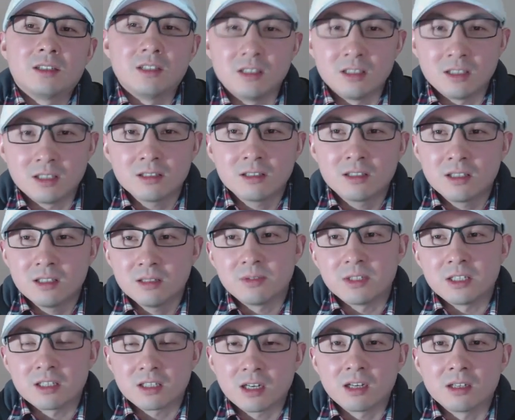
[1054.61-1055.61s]
已经基
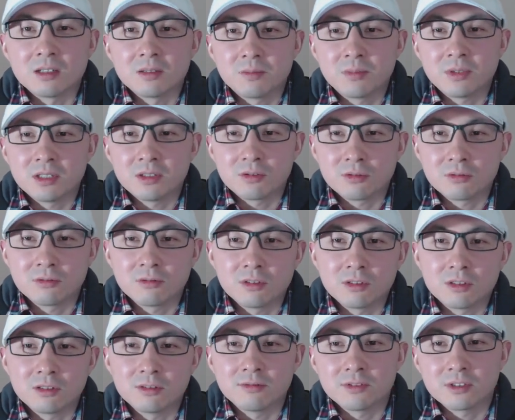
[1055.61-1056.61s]
本上被中
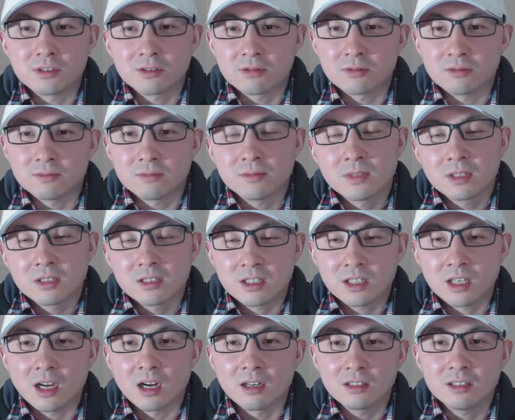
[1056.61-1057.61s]
国政府这种
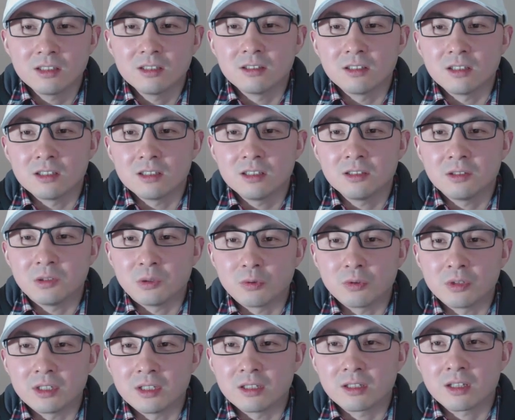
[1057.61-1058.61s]
强硬的硬
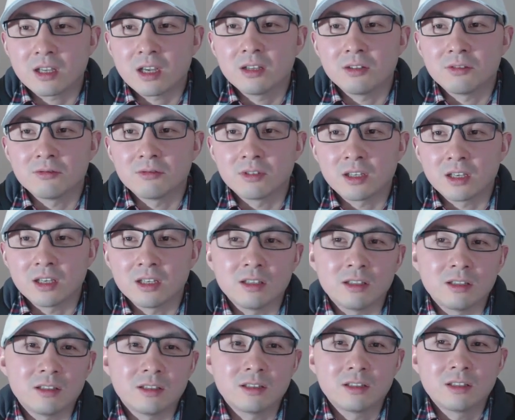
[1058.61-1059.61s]
怼的态度
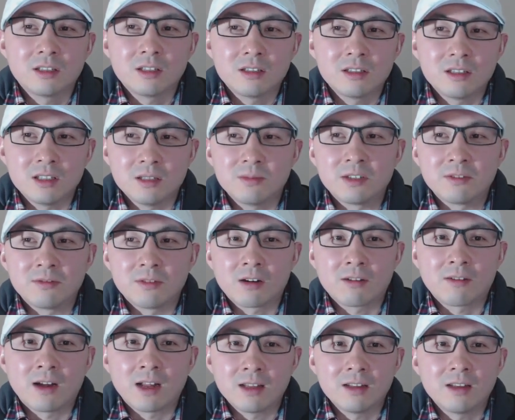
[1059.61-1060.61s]
给基本
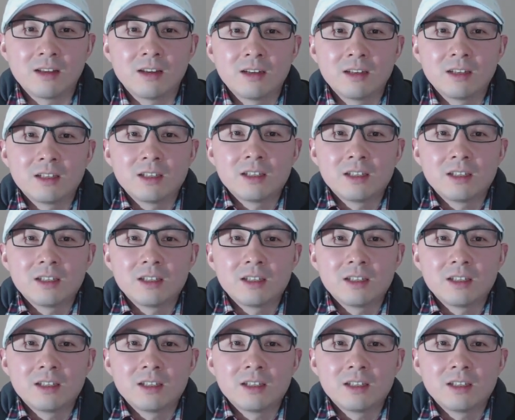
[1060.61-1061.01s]
玩完。